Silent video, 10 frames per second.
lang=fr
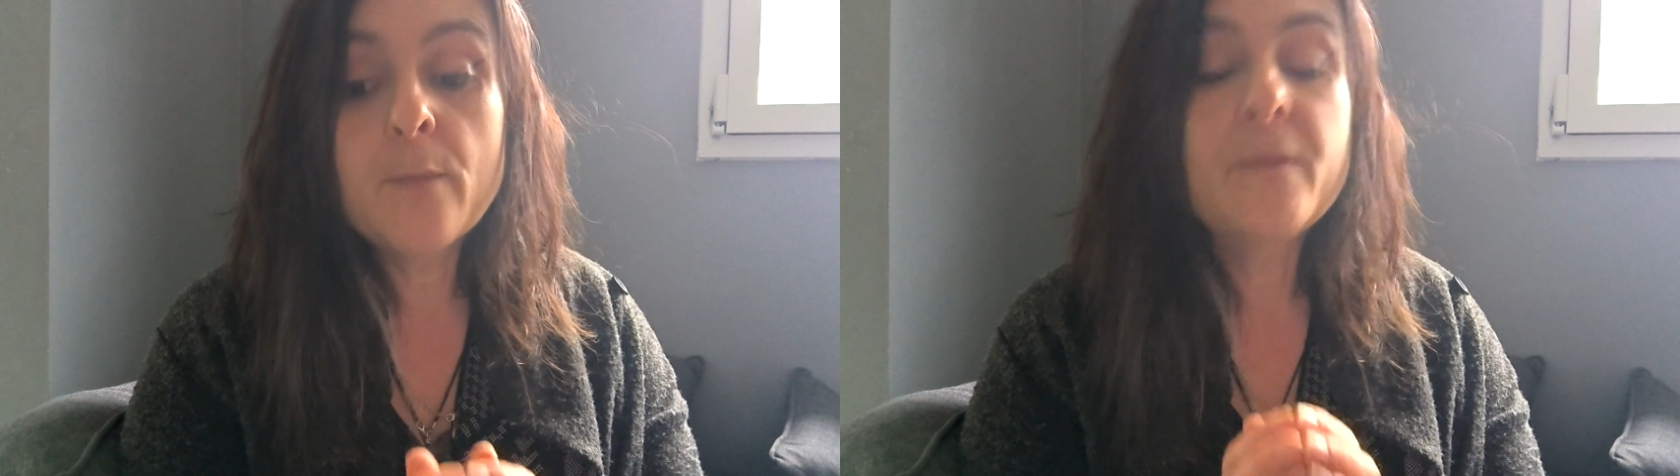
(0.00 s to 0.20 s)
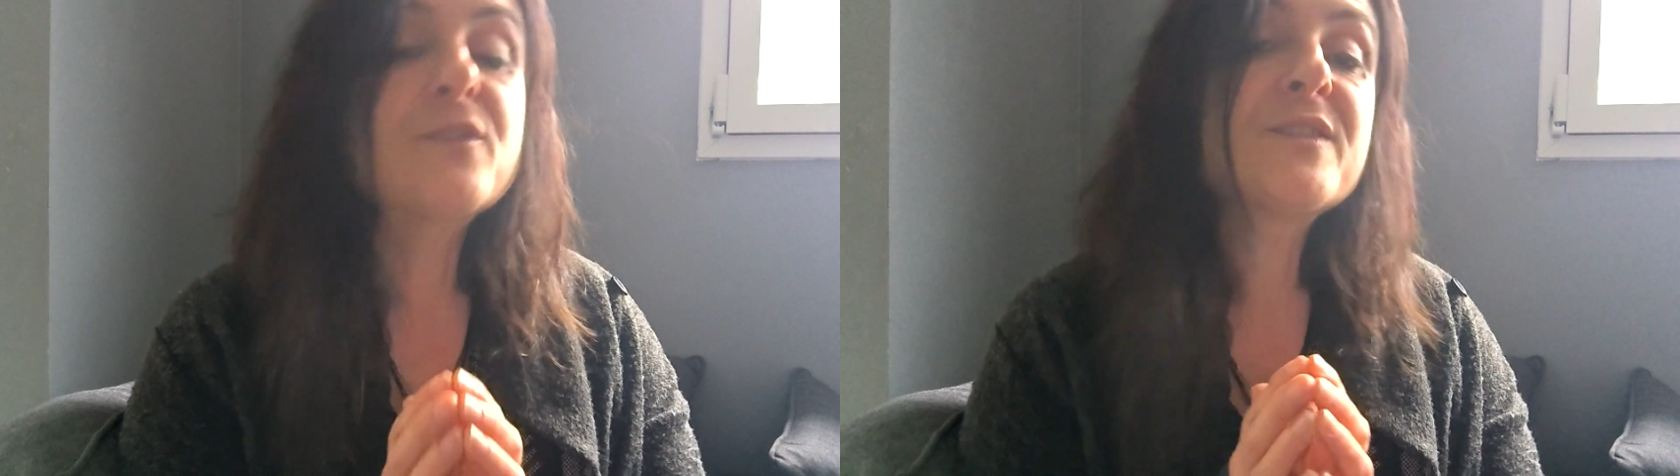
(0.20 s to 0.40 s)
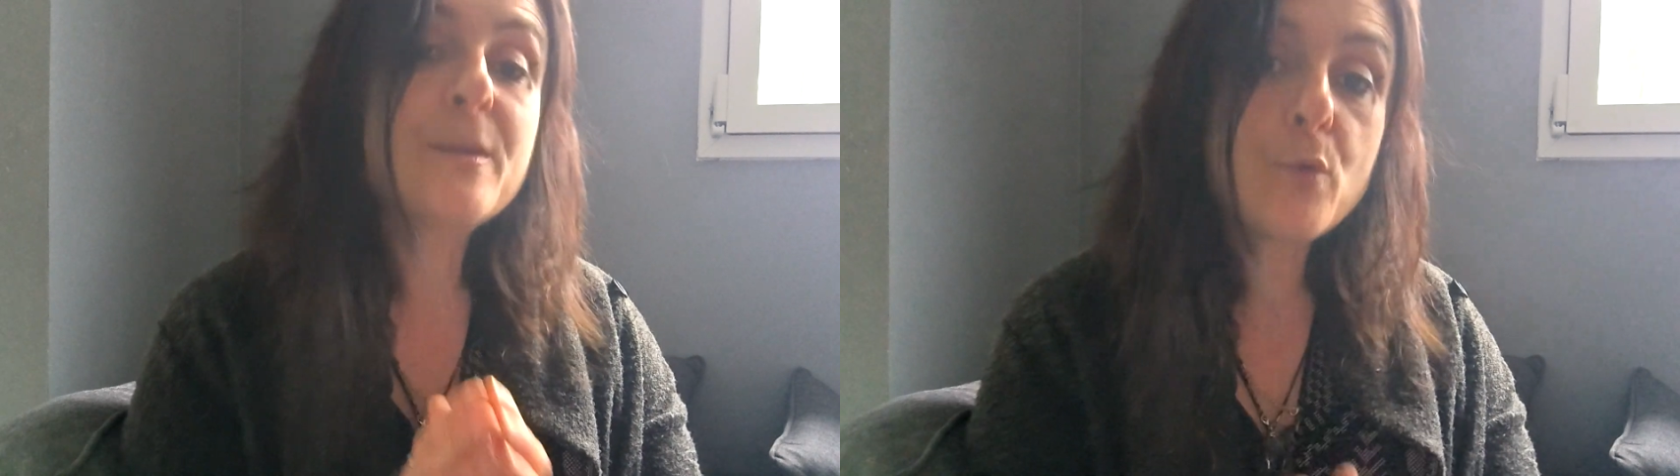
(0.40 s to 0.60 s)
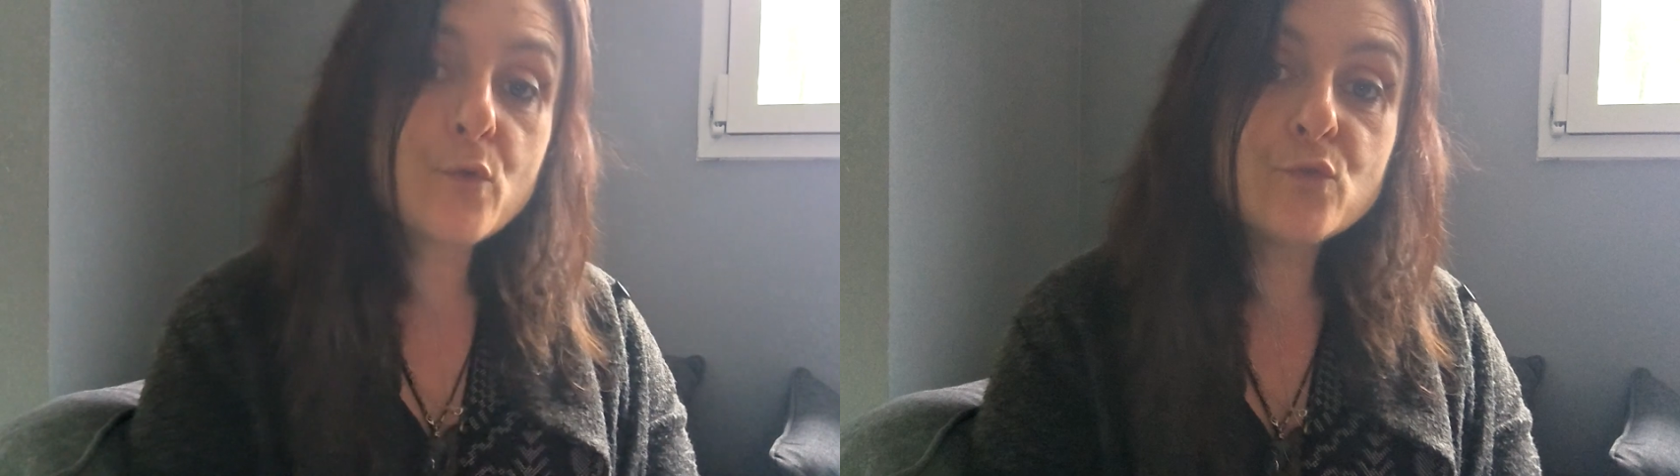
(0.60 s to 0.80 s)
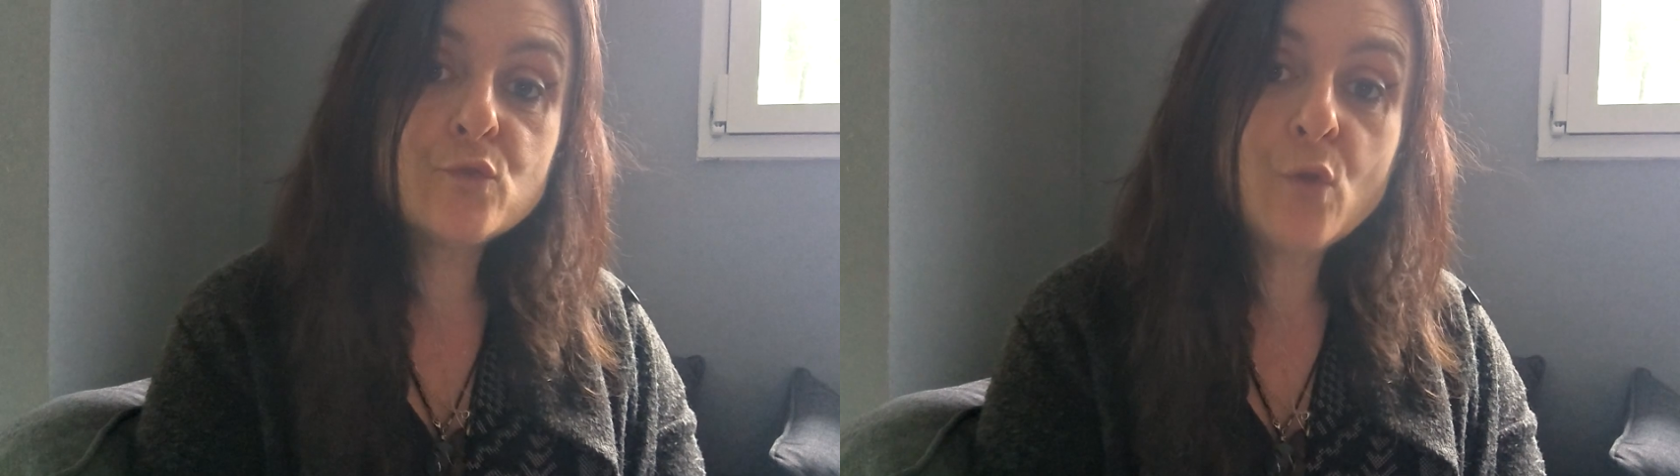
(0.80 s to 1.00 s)
parce que ça
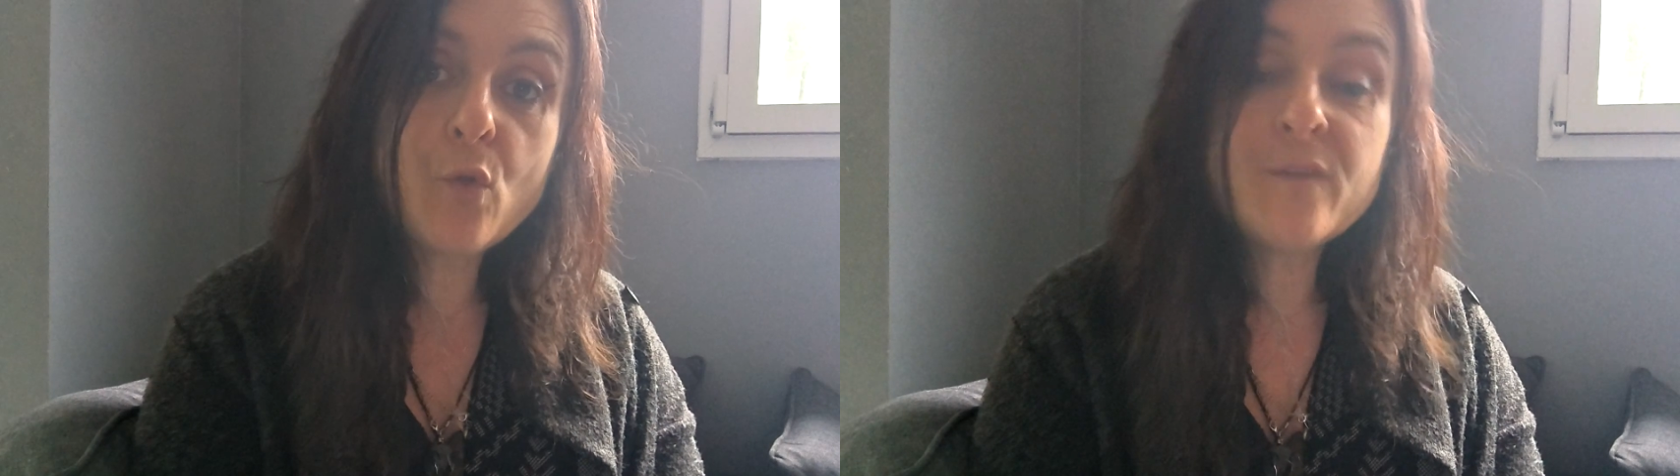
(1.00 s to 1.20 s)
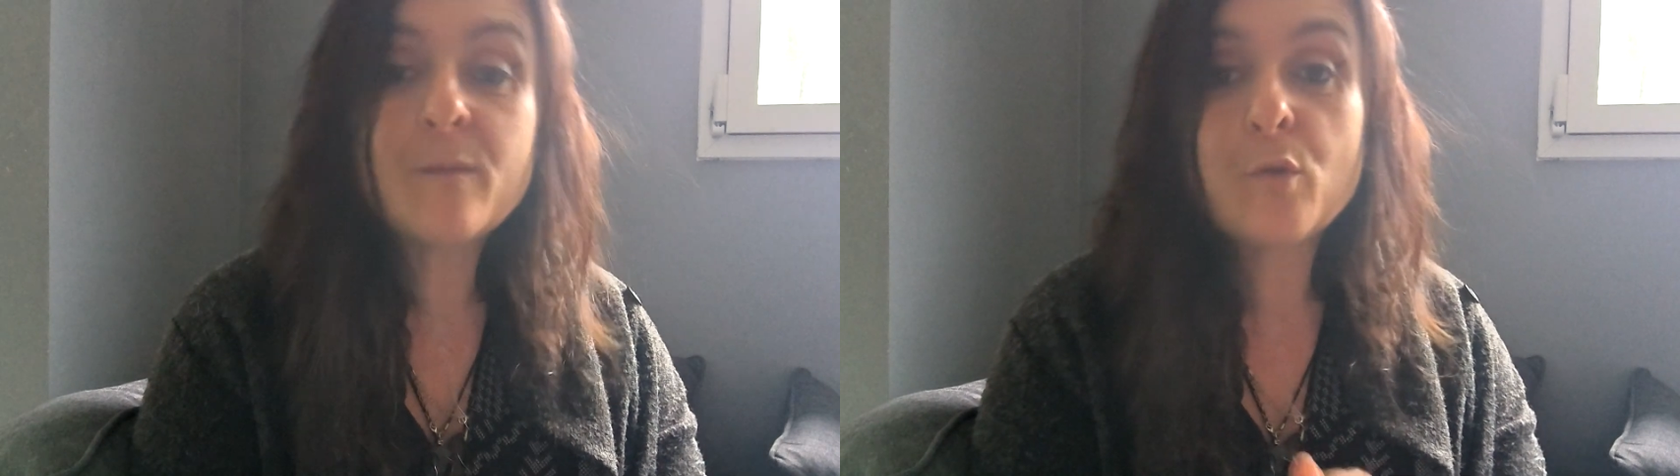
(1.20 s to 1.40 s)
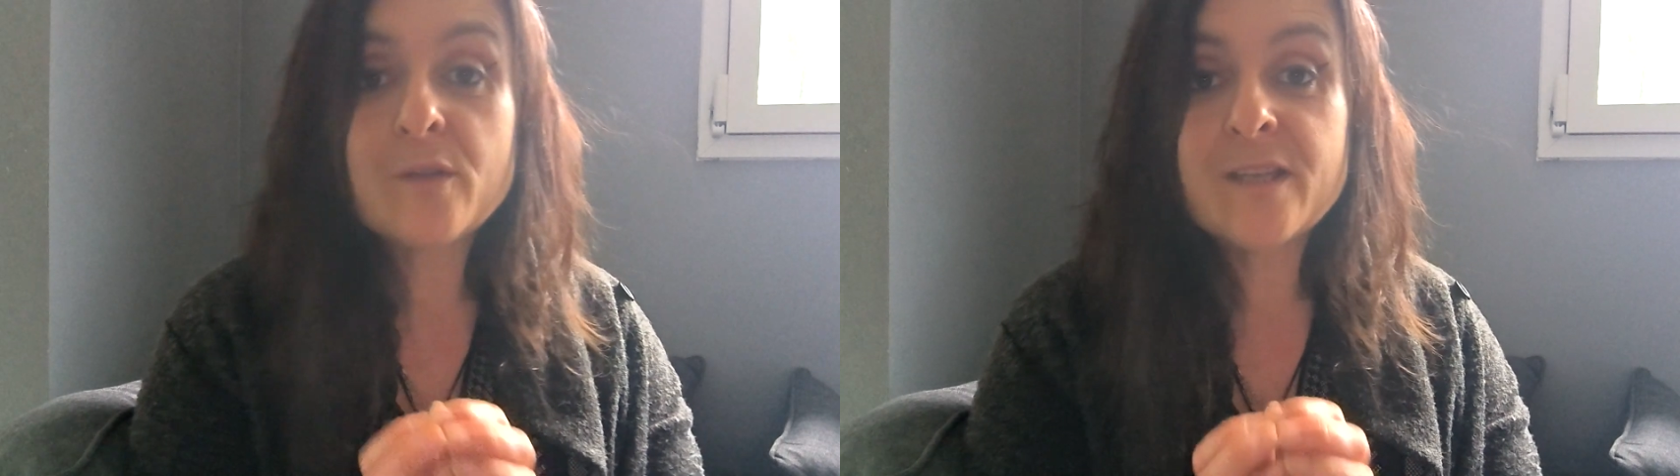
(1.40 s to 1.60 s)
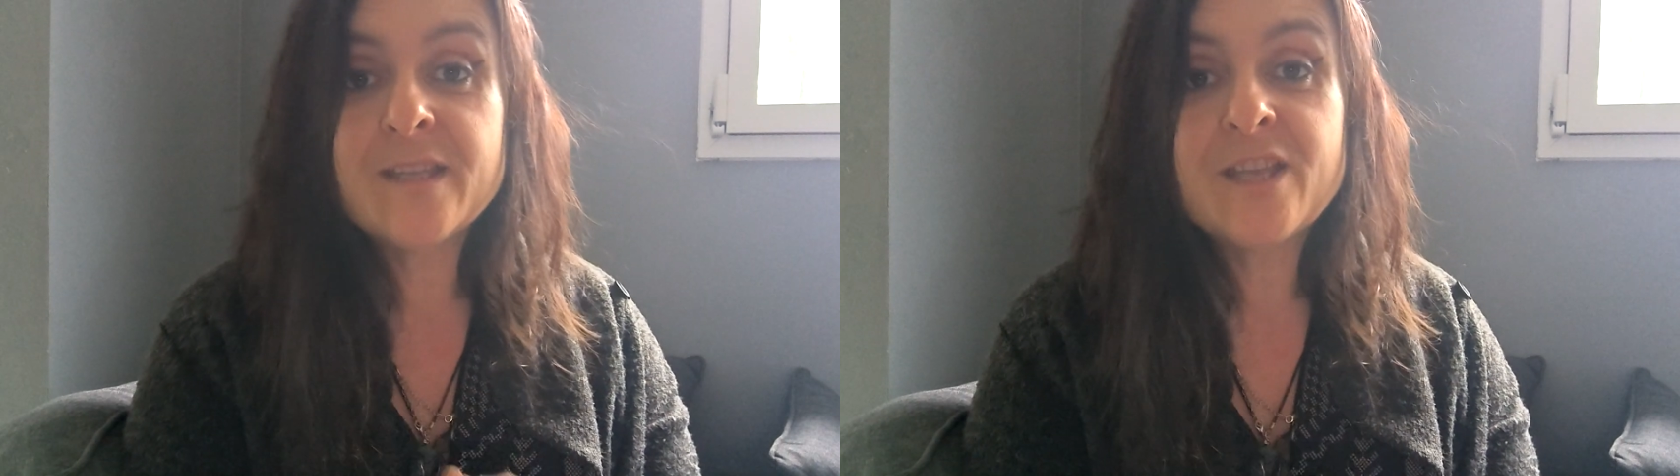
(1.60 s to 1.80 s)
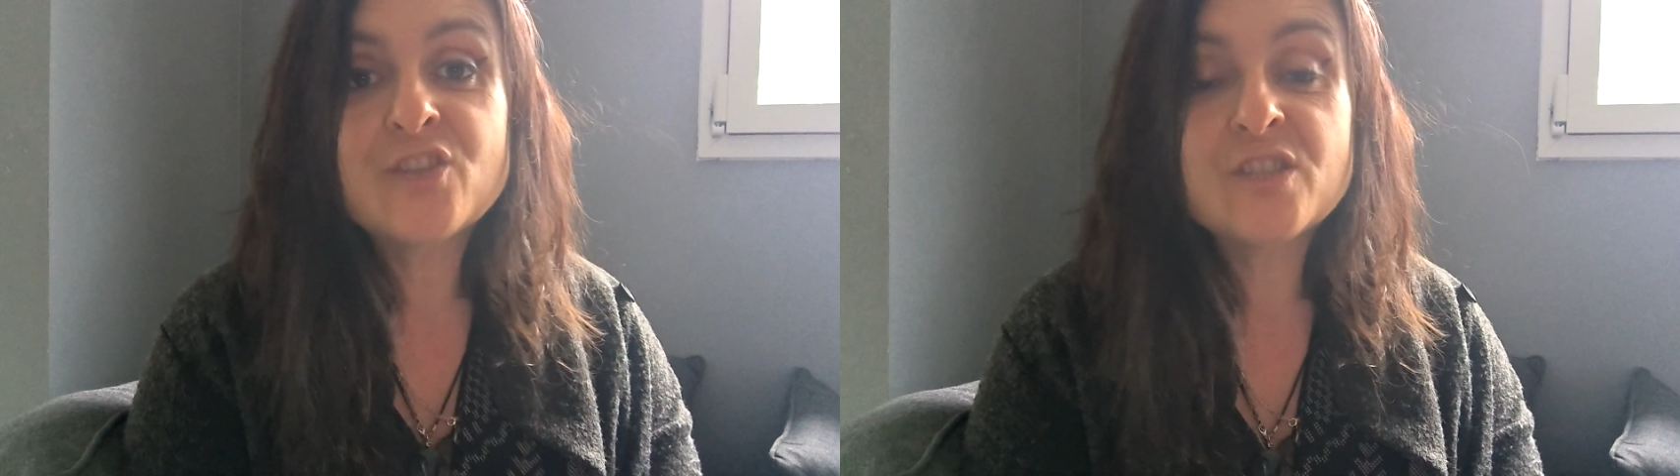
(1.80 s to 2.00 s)
prend du temps, ça prend de
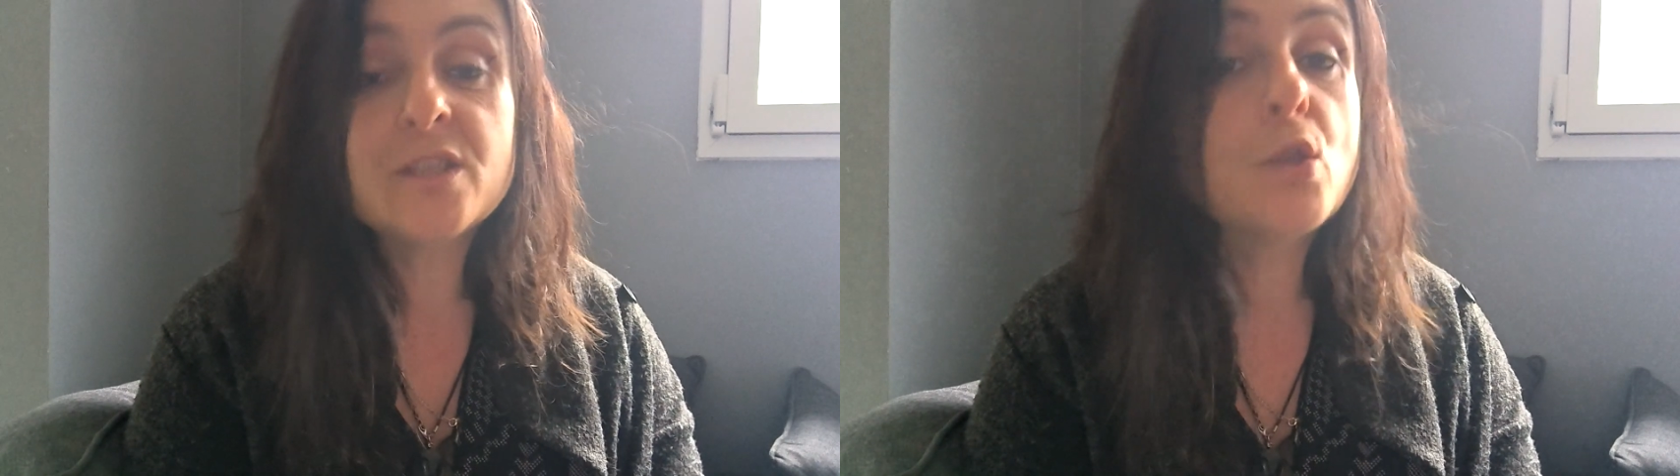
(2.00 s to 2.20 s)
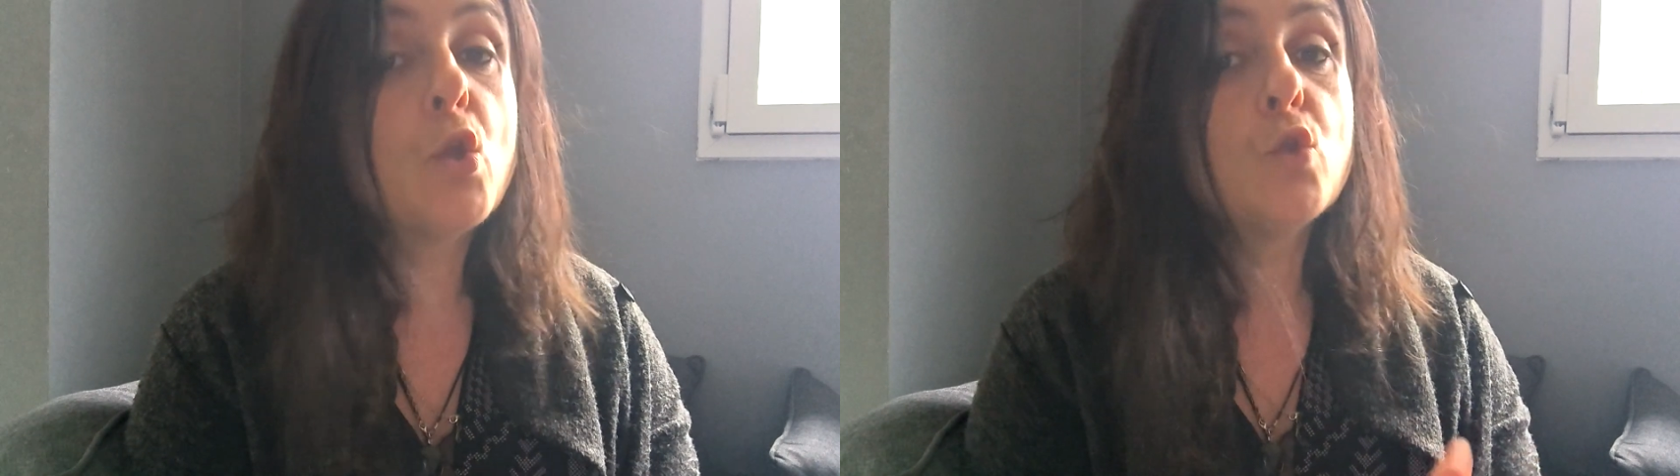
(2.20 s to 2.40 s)
l'énergie.